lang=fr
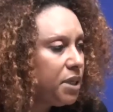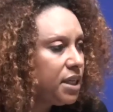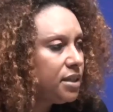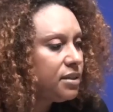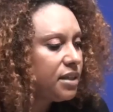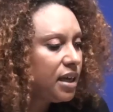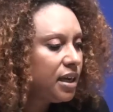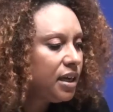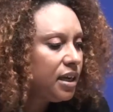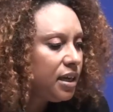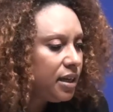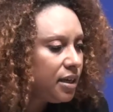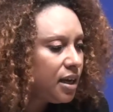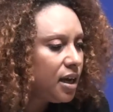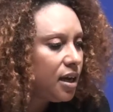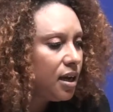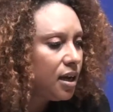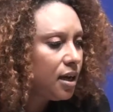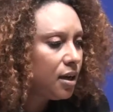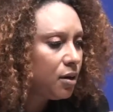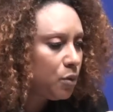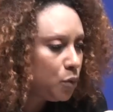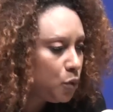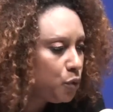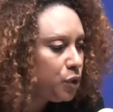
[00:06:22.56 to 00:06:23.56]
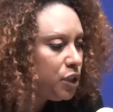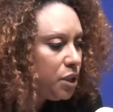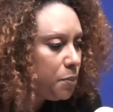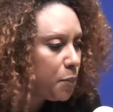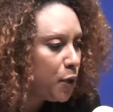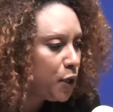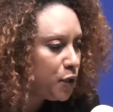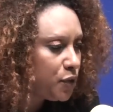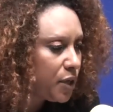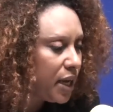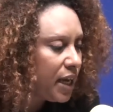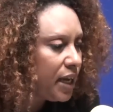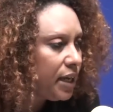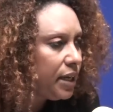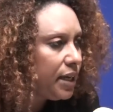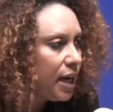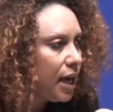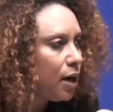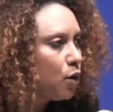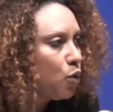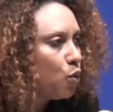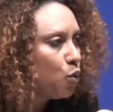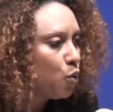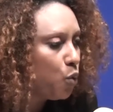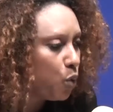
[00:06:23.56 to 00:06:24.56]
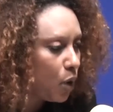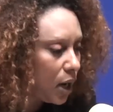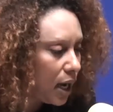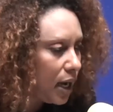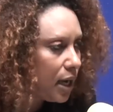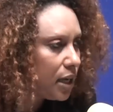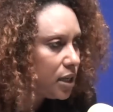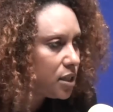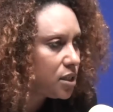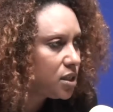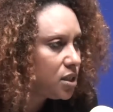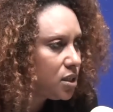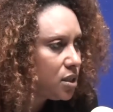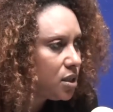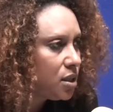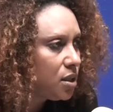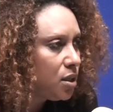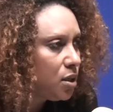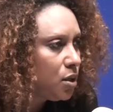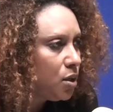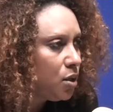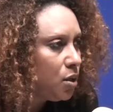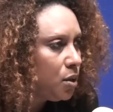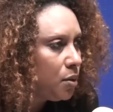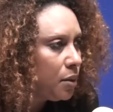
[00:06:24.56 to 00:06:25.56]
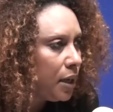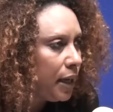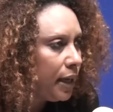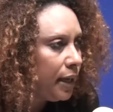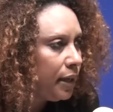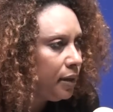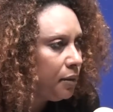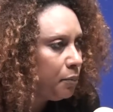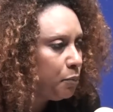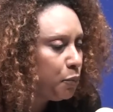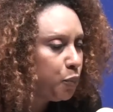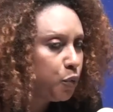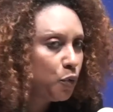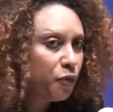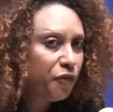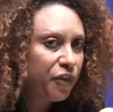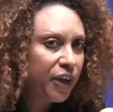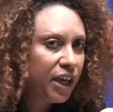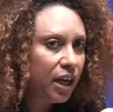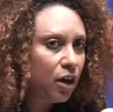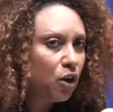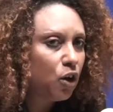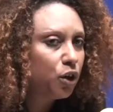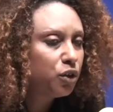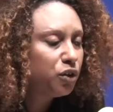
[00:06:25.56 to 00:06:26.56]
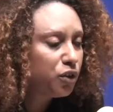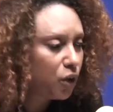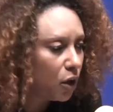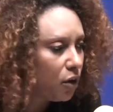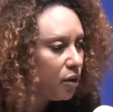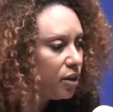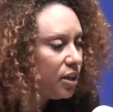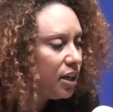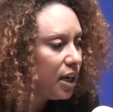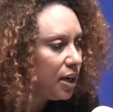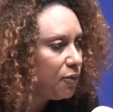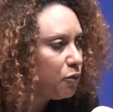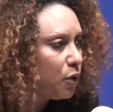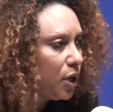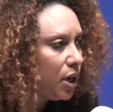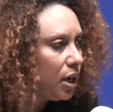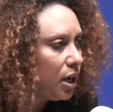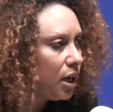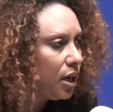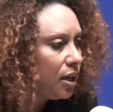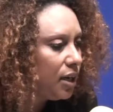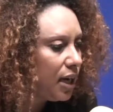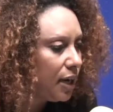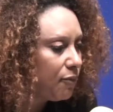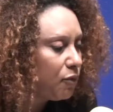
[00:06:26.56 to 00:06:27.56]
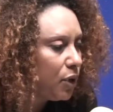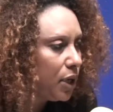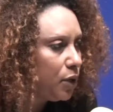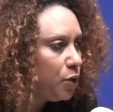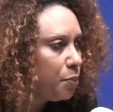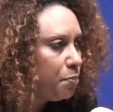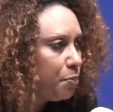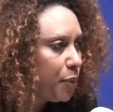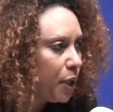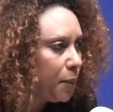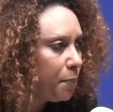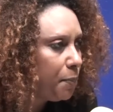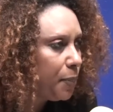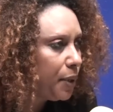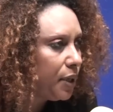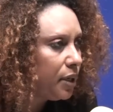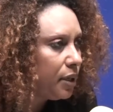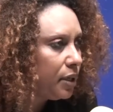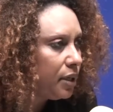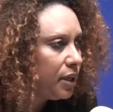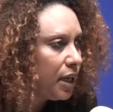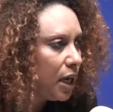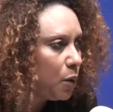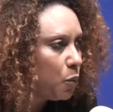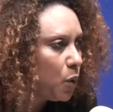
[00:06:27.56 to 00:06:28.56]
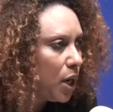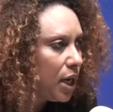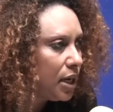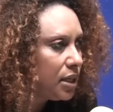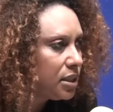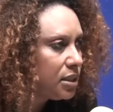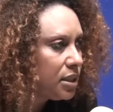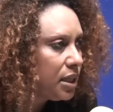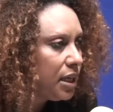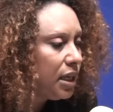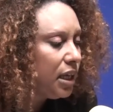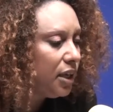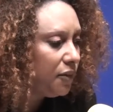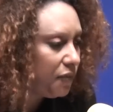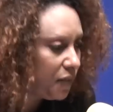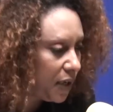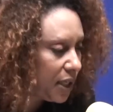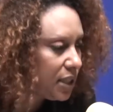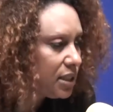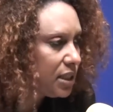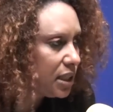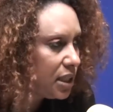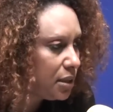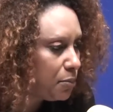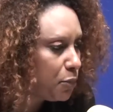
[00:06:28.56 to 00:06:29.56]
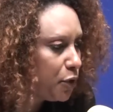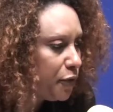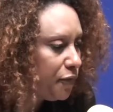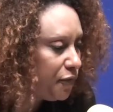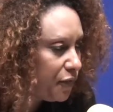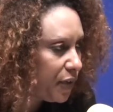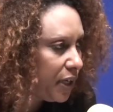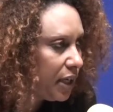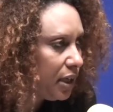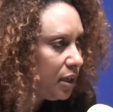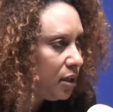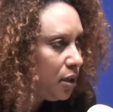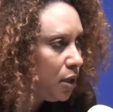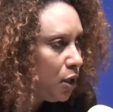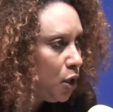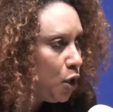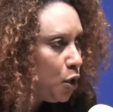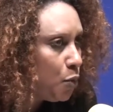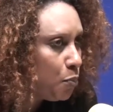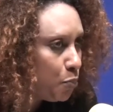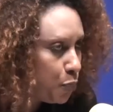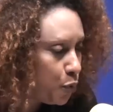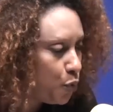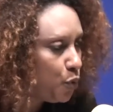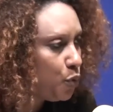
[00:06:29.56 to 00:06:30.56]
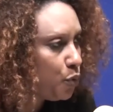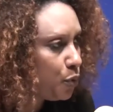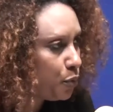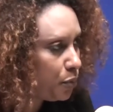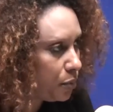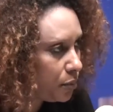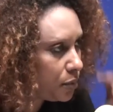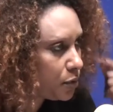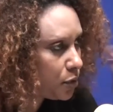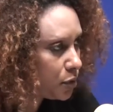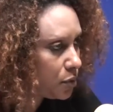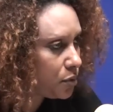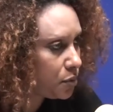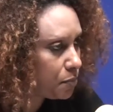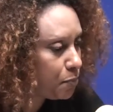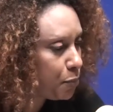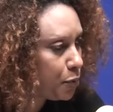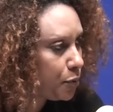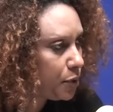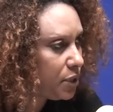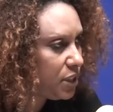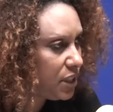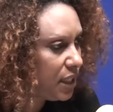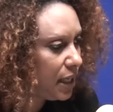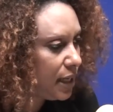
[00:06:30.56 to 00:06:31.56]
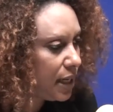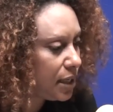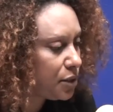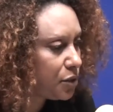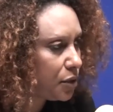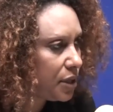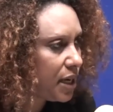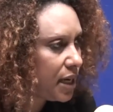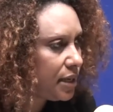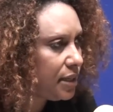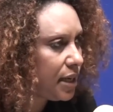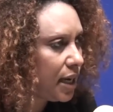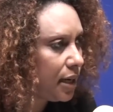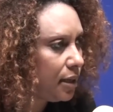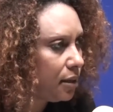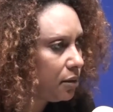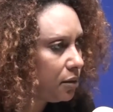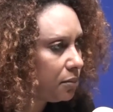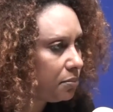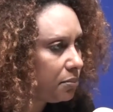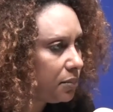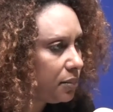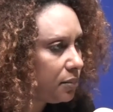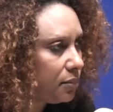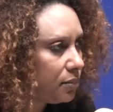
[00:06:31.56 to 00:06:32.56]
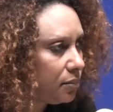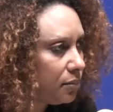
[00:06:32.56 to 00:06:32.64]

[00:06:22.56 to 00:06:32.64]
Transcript: besoin, il y a courage, Hein, pour faire entendre la voix, la voix le peuple nawaz et faire ce qu'ils veulent faire pour, tirer la sonnette d'alarme.